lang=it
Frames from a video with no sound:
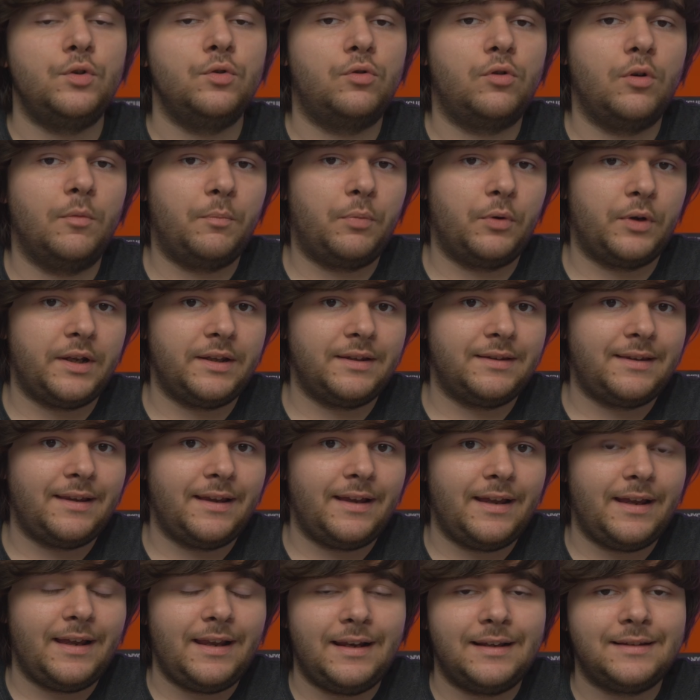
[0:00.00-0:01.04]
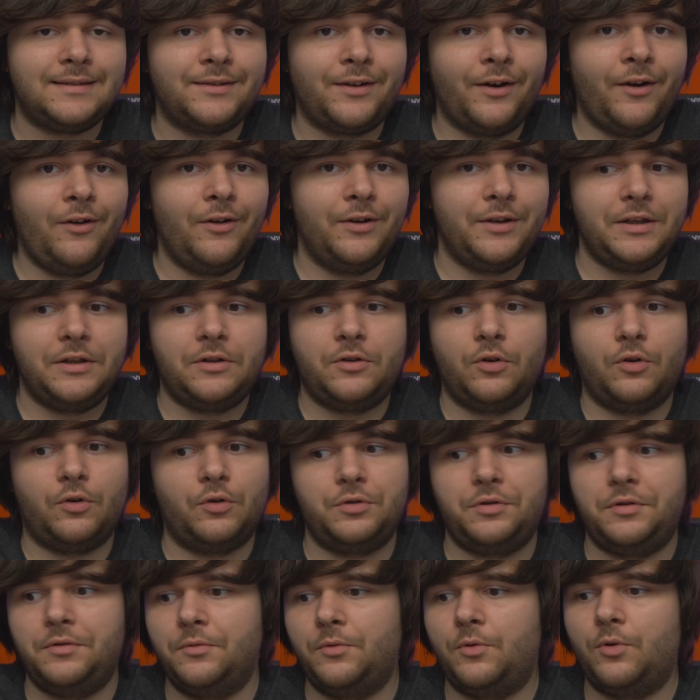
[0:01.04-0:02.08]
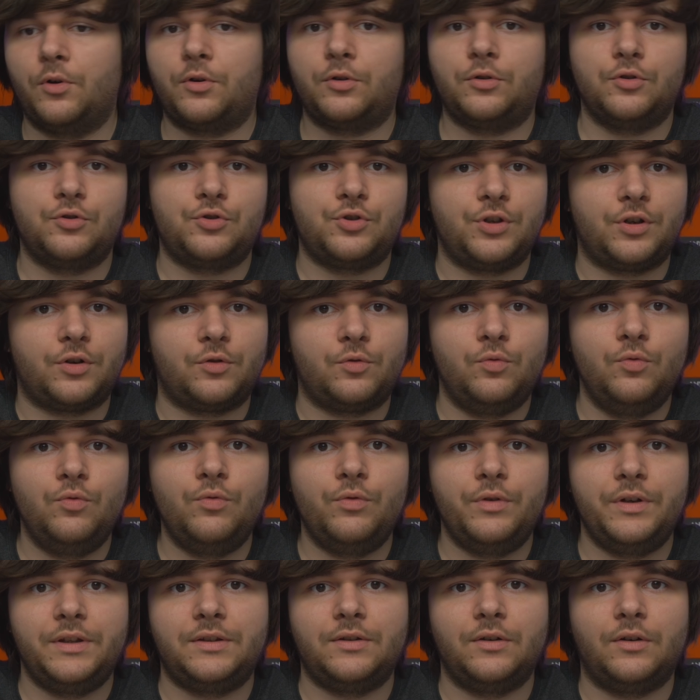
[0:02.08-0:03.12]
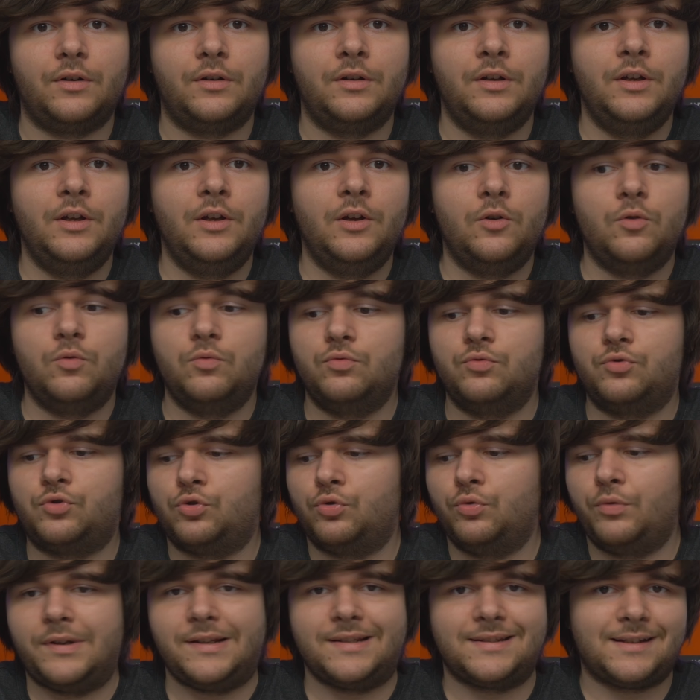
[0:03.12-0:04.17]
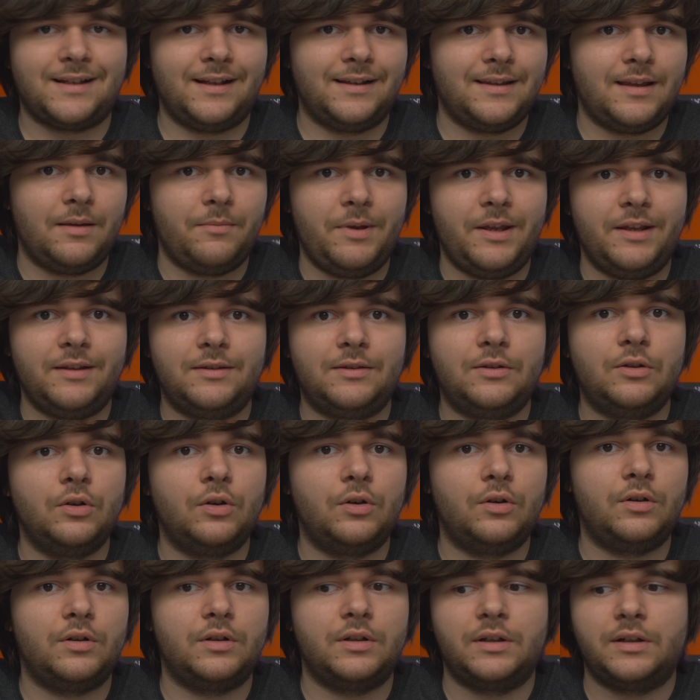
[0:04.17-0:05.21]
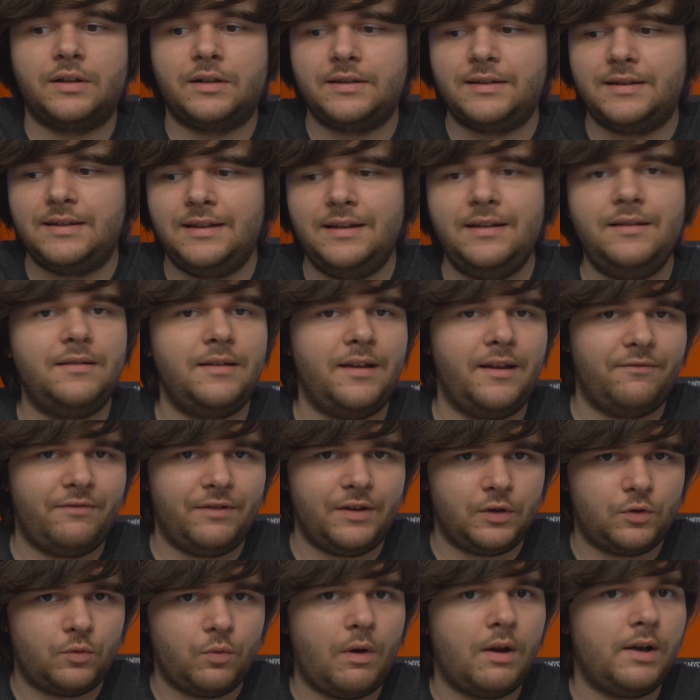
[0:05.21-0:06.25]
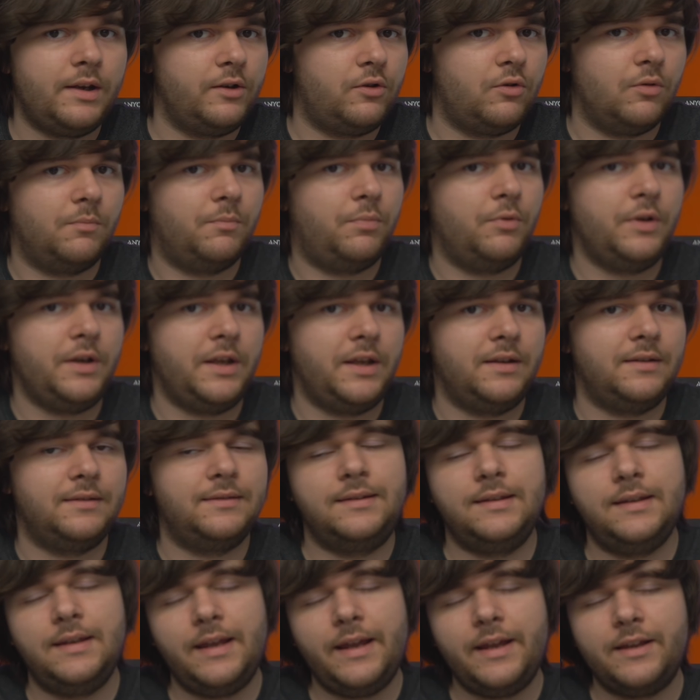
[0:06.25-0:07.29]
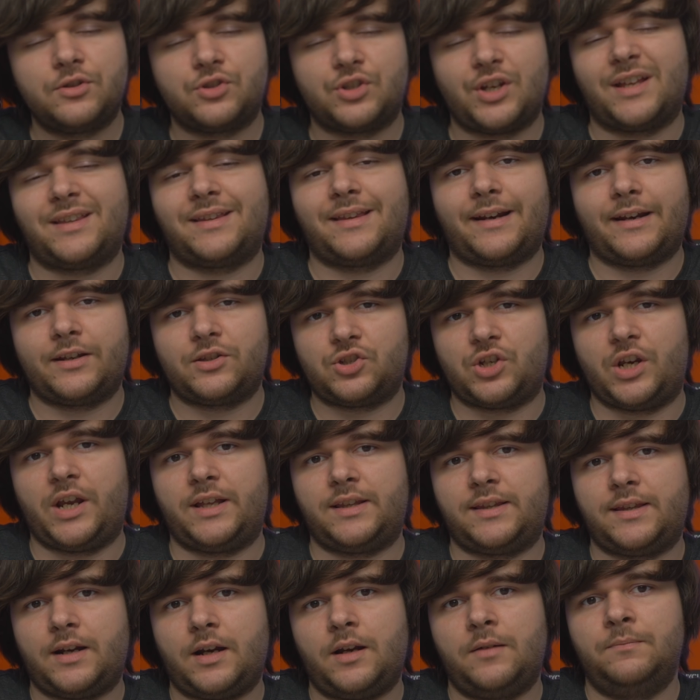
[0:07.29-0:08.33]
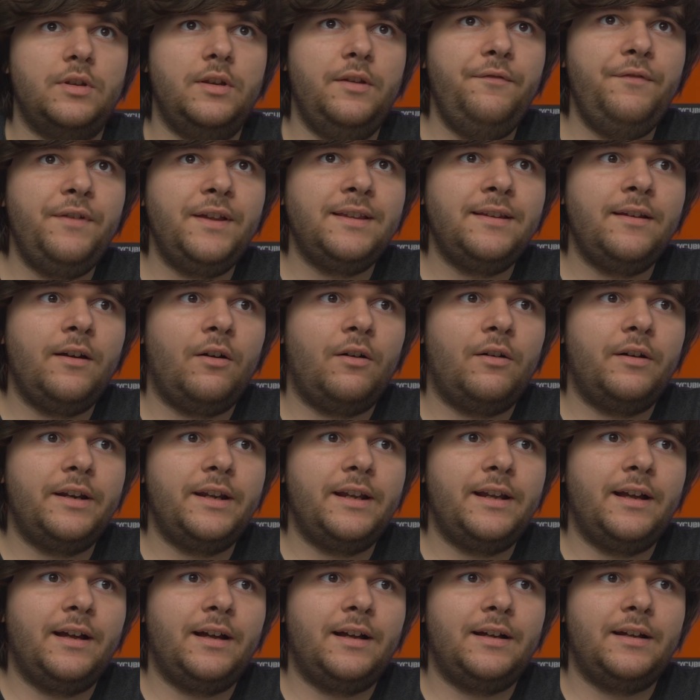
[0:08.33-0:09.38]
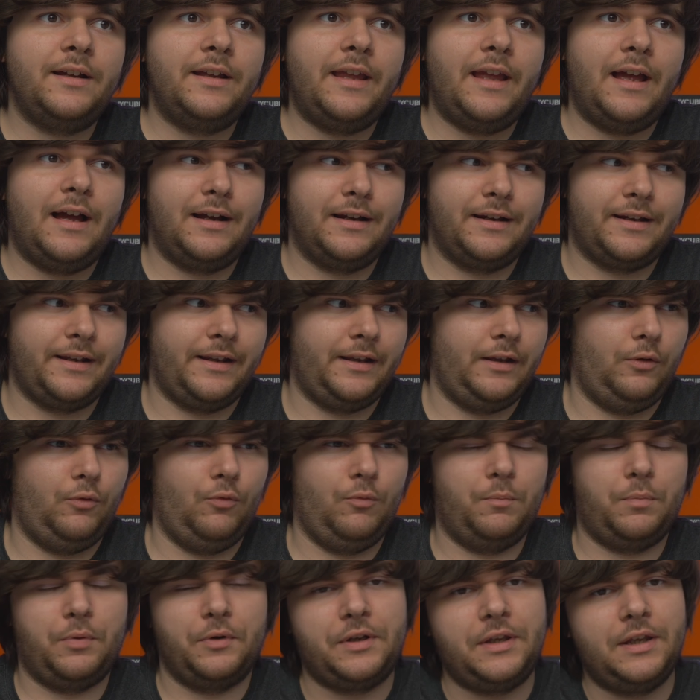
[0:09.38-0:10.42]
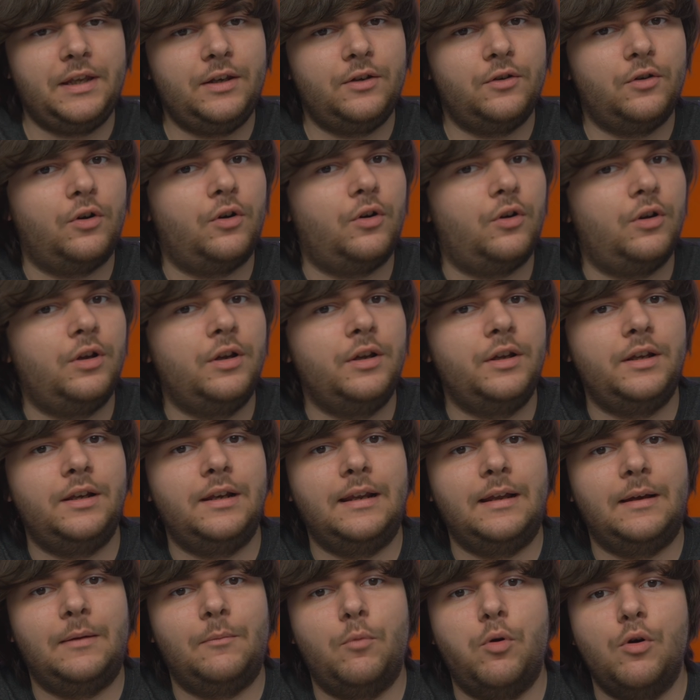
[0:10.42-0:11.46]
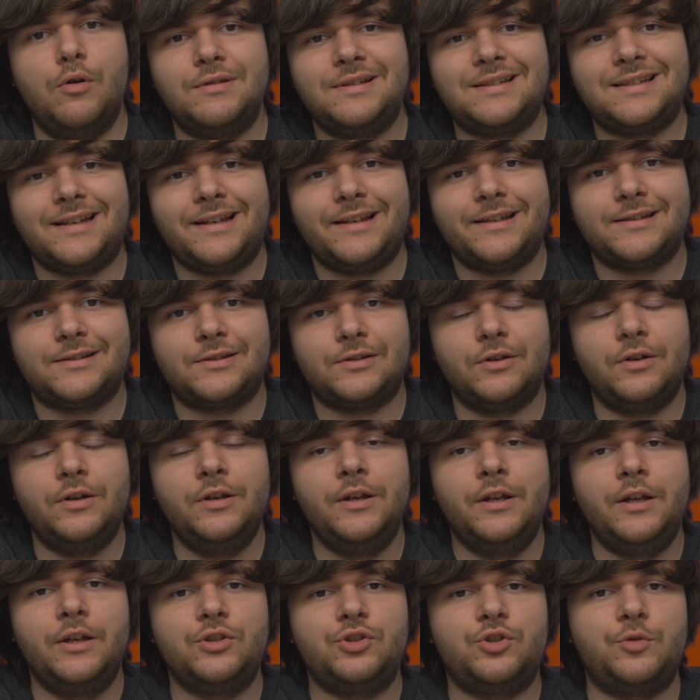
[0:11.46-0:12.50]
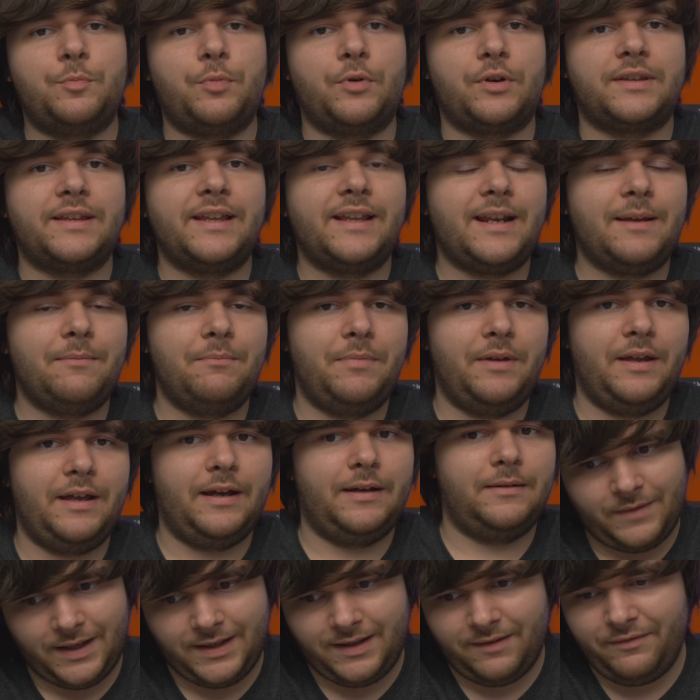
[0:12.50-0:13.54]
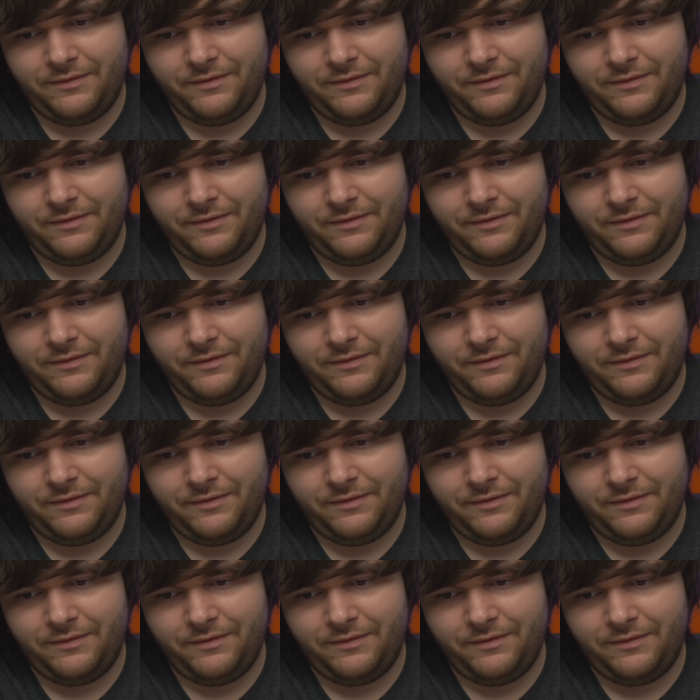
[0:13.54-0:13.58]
un componente elettronico, di un cortocircuito, un surriscaldamento eh, di eventuali componenti, eccetera, eccetera. In via teorica e anche un pochino il buon senso ci porterebbe ad